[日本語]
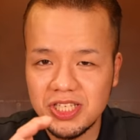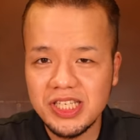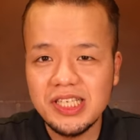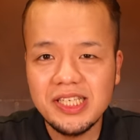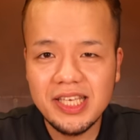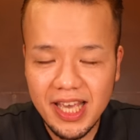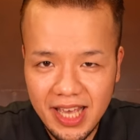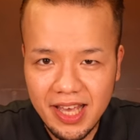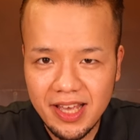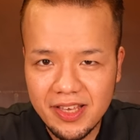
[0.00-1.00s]

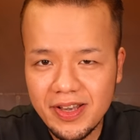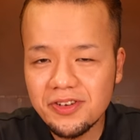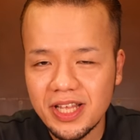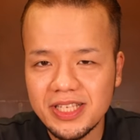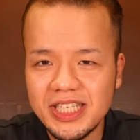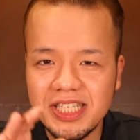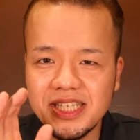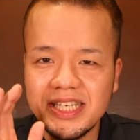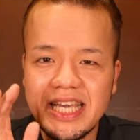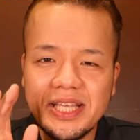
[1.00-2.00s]
GK、いわゆるね、
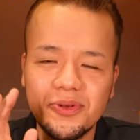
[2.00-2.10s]
GK